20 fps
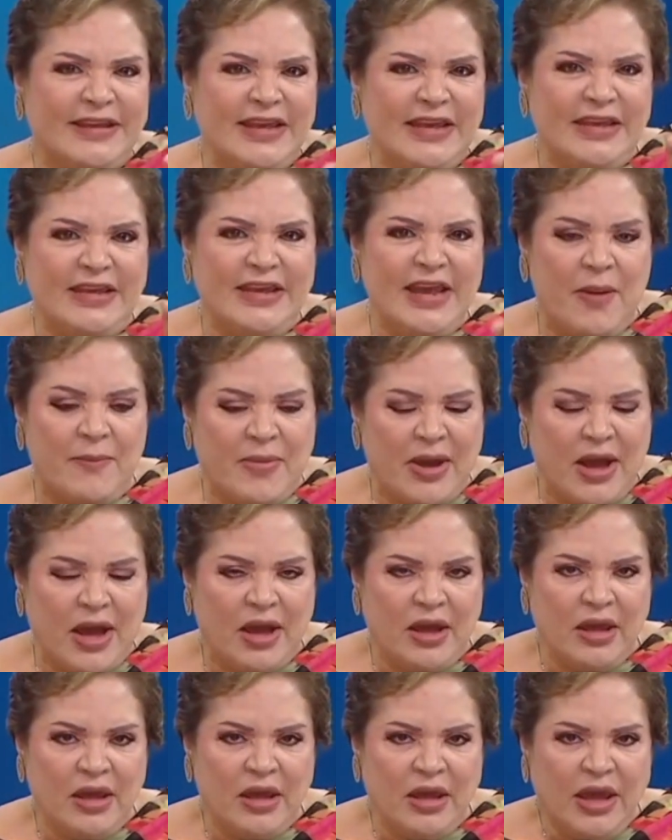y llama
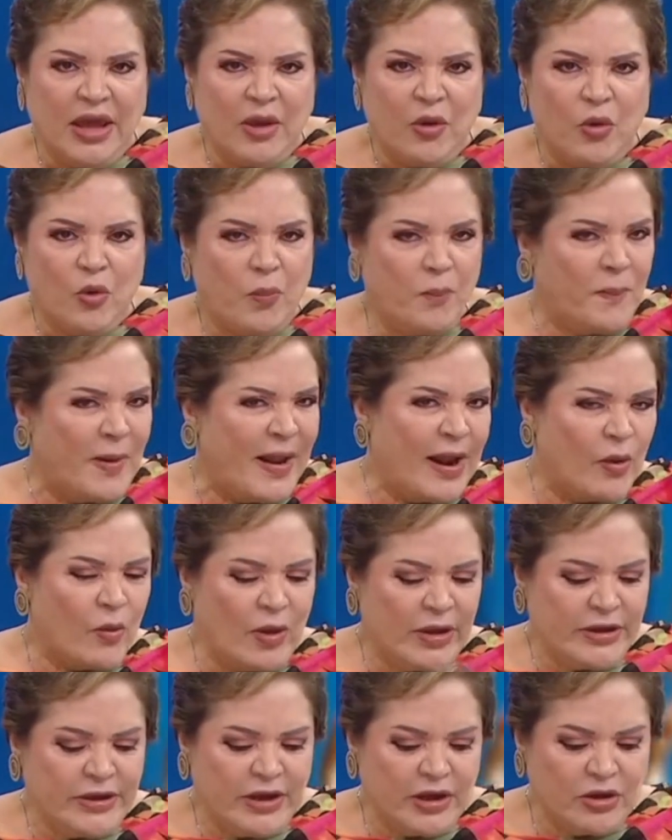para
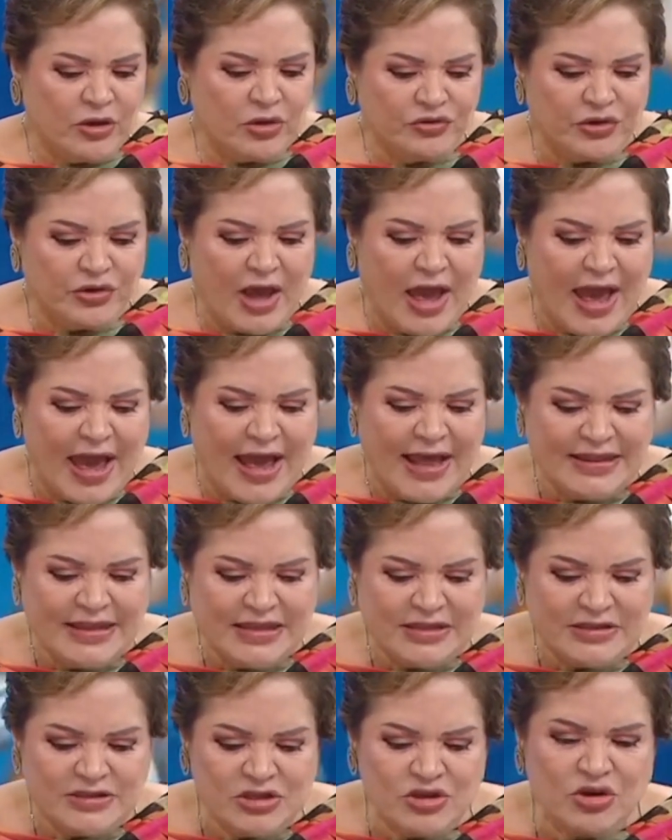cualquier cosa al
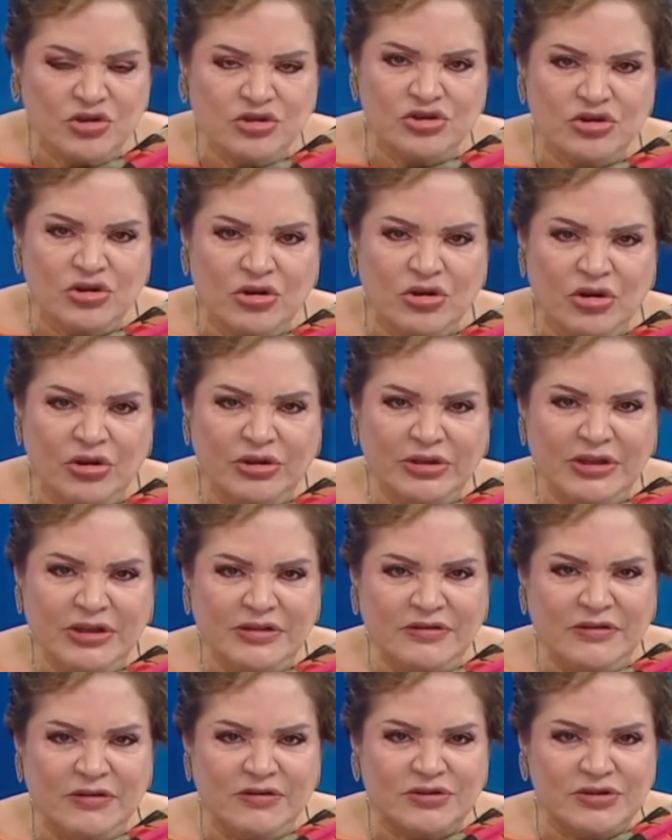
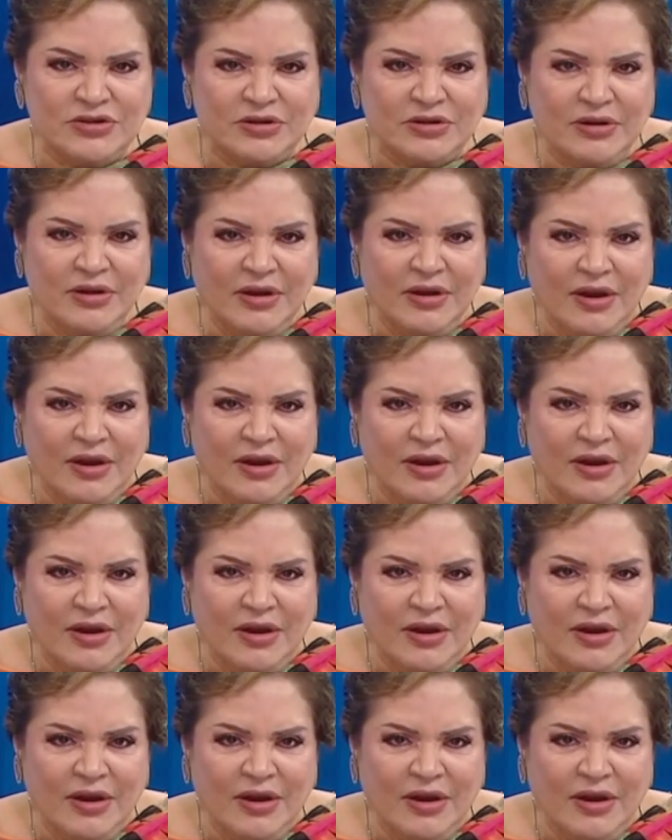1818.